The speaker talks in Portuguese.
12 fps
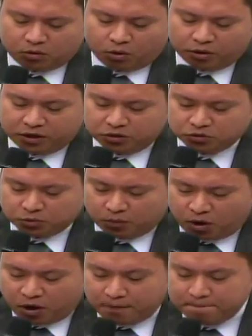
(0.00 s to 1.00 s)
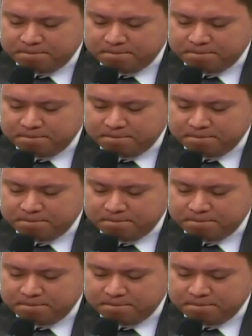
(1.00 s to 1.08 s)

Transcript: Correios Mor